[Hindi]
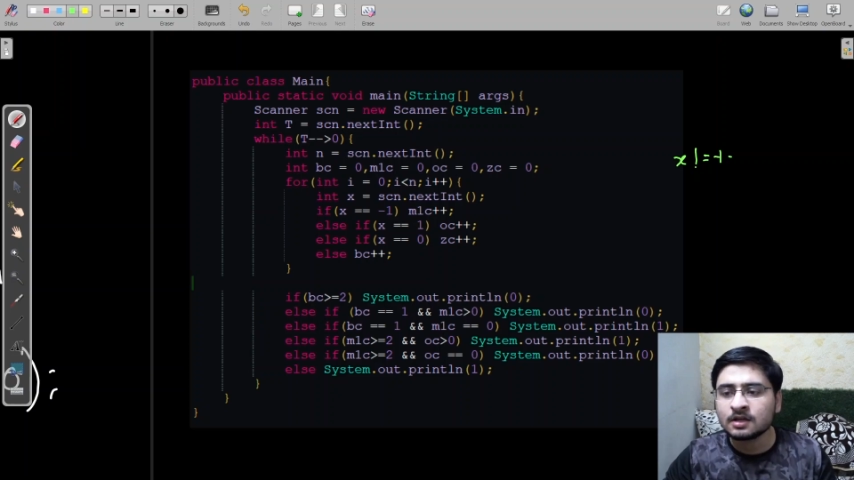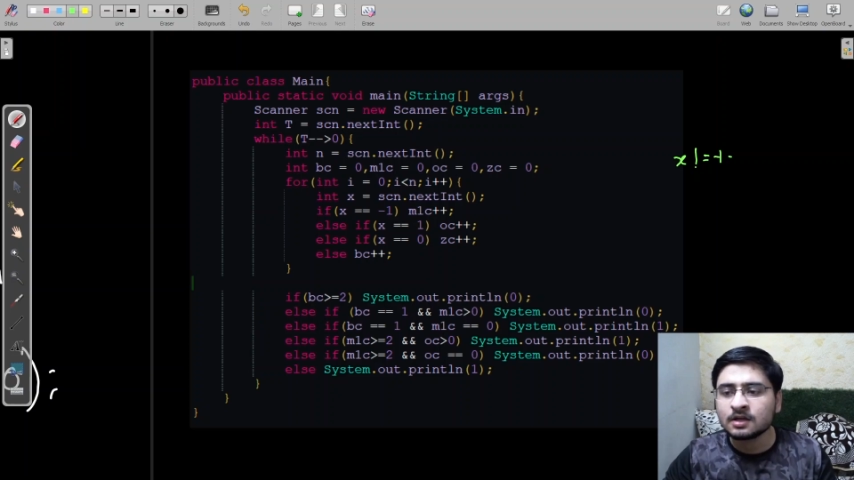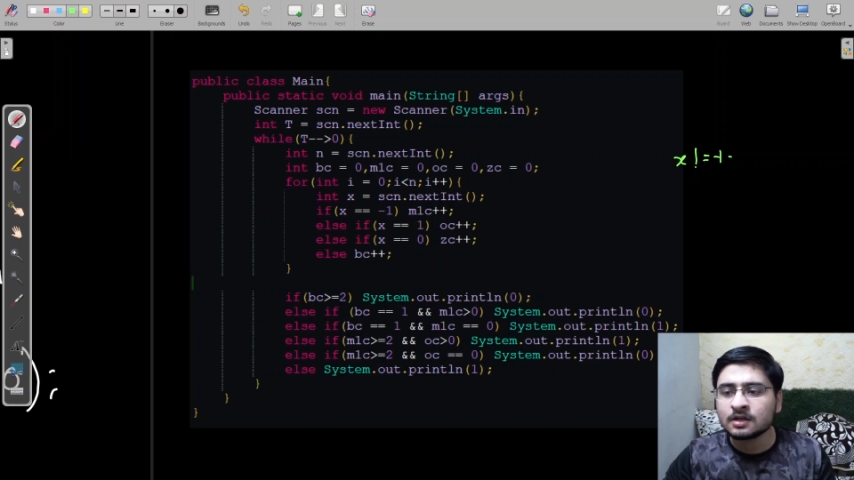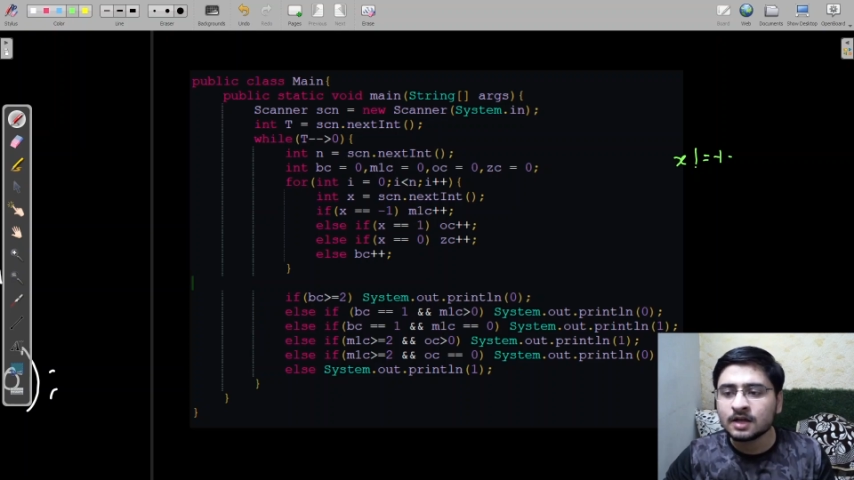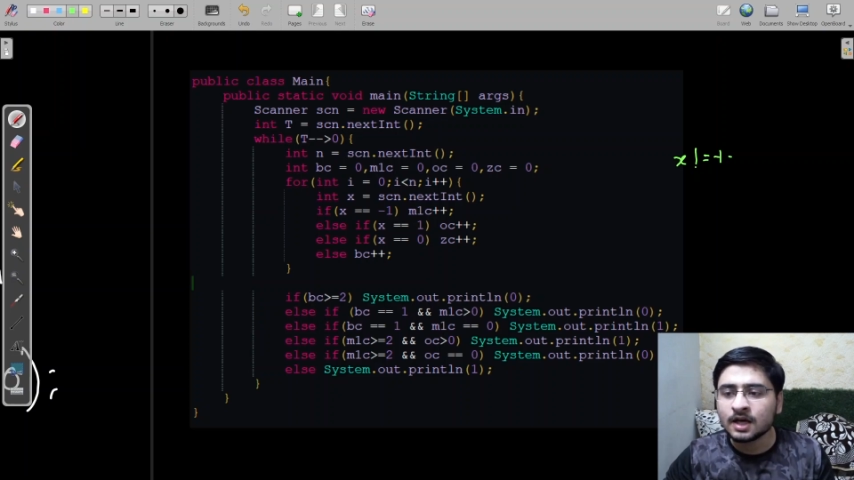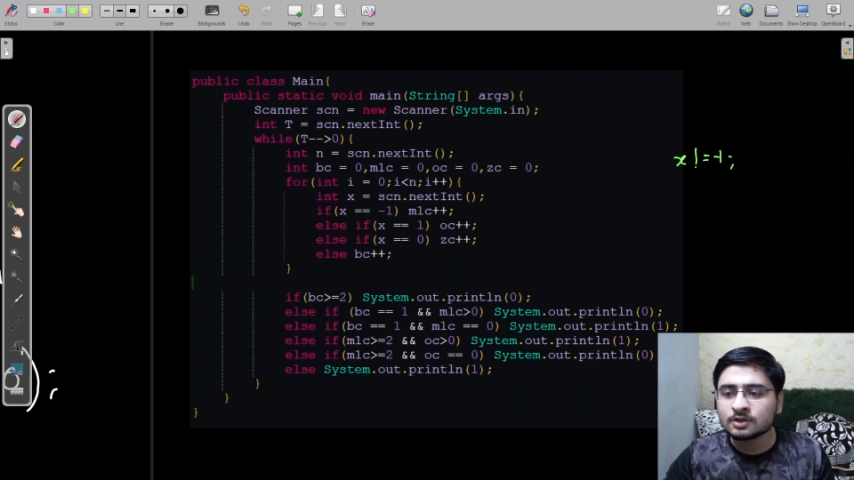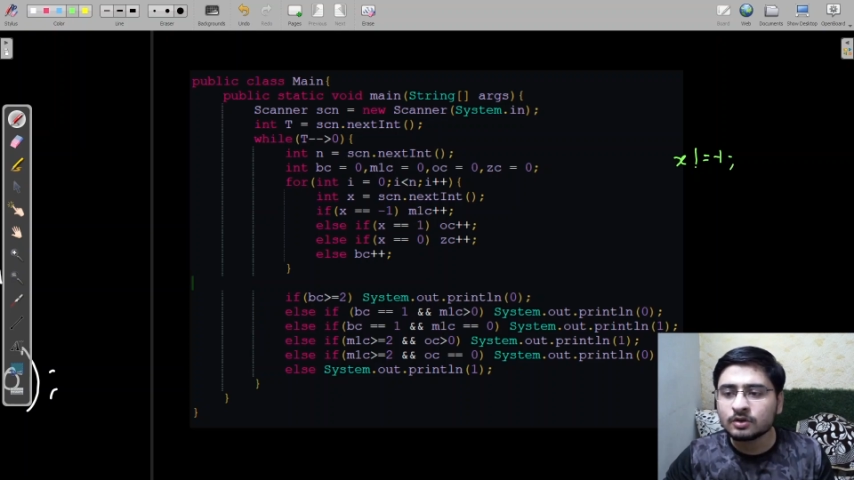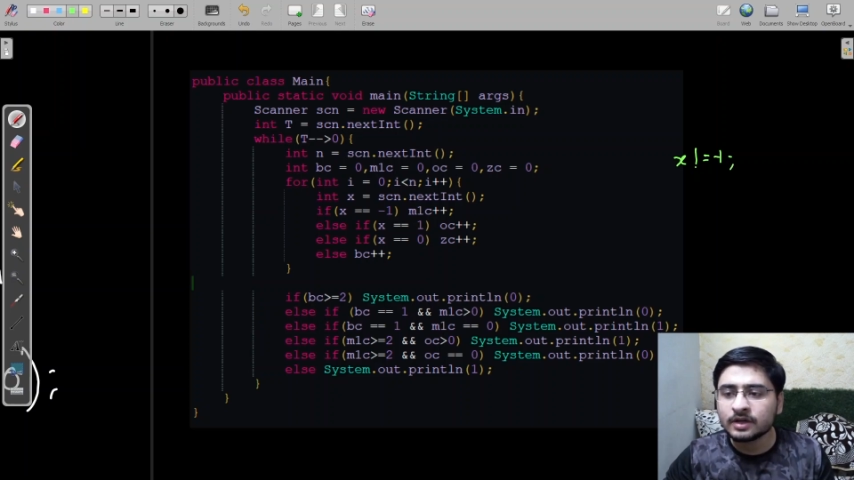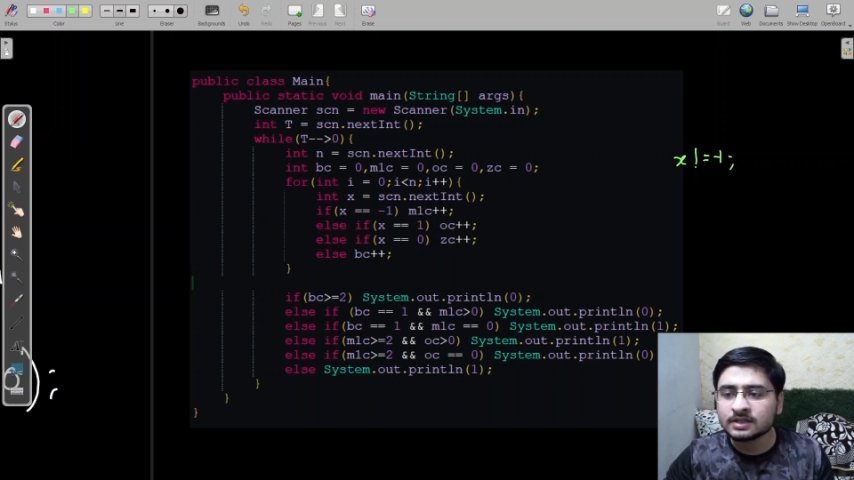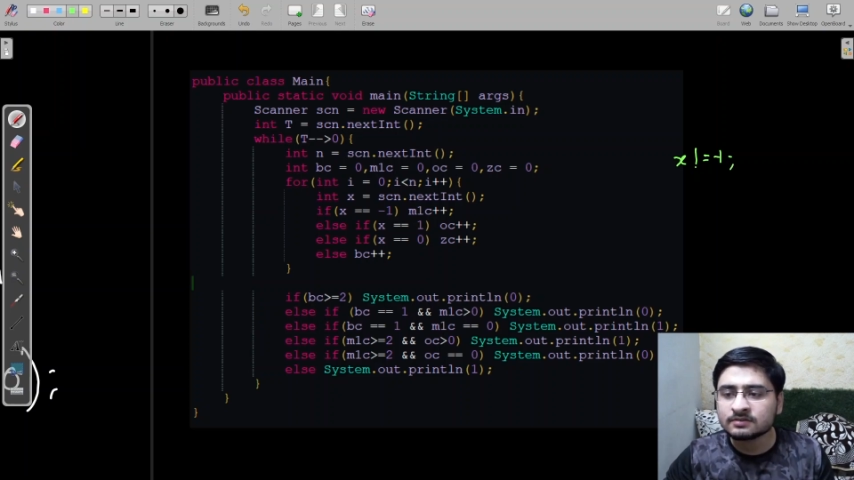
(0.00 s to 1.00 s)
ना तो
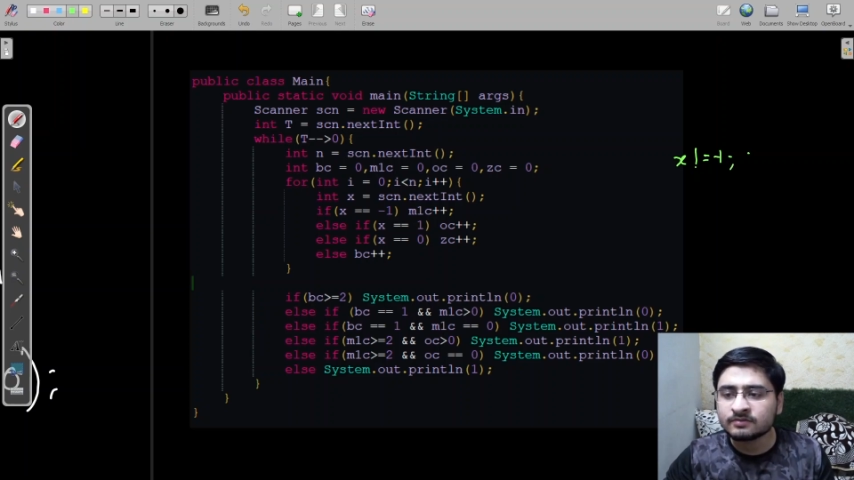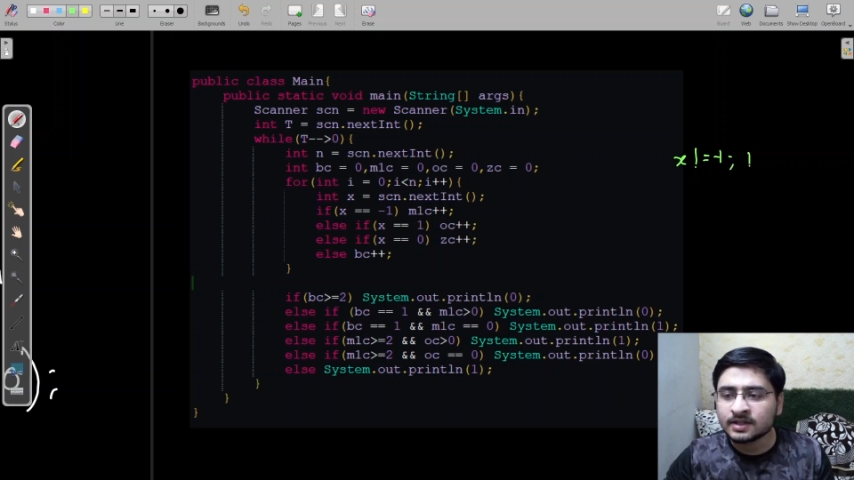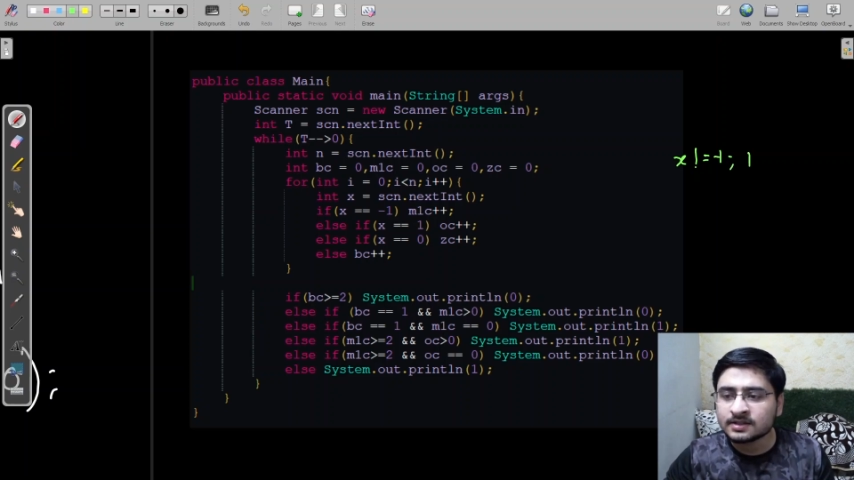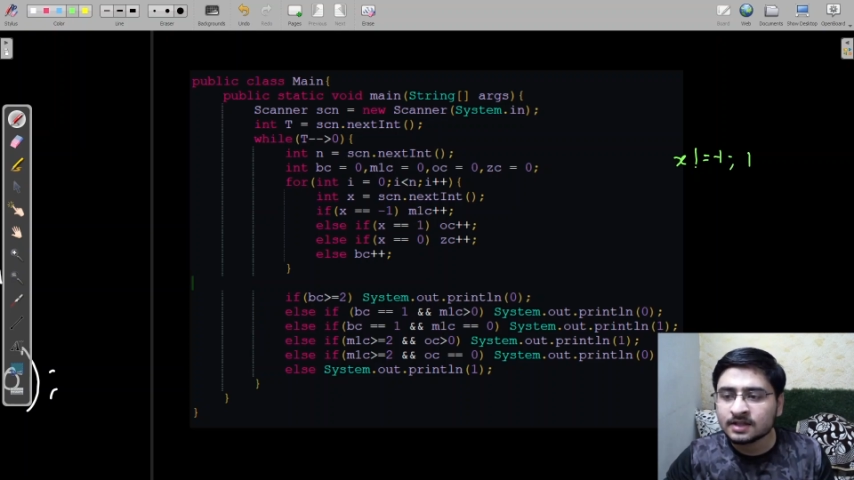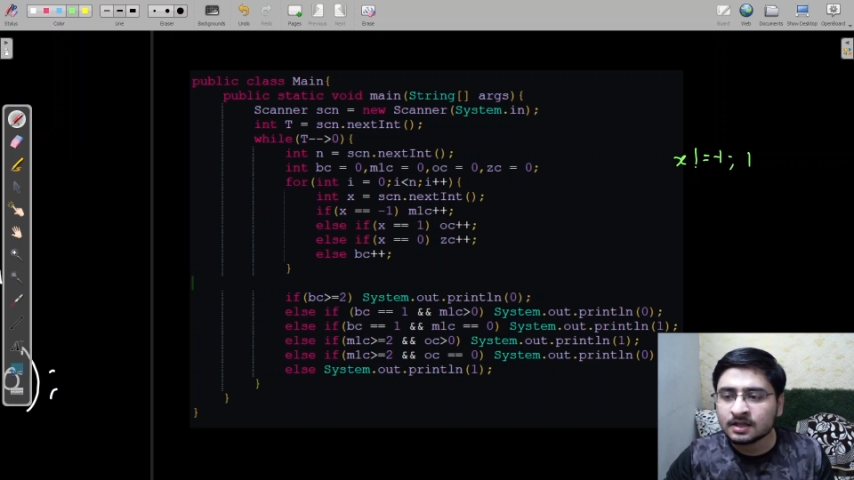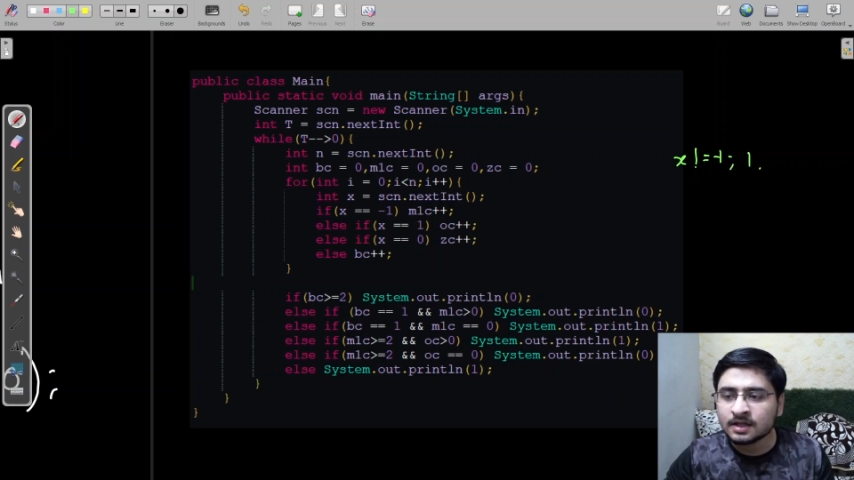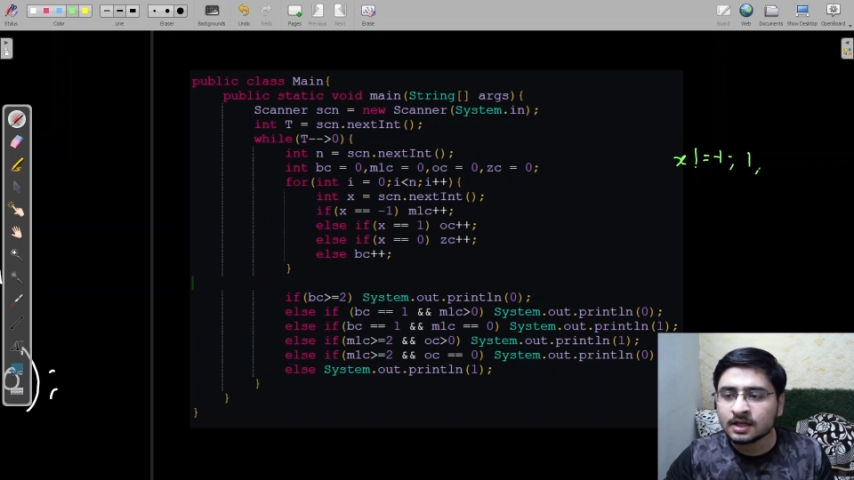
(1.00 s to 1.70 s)
एक्स वन था ना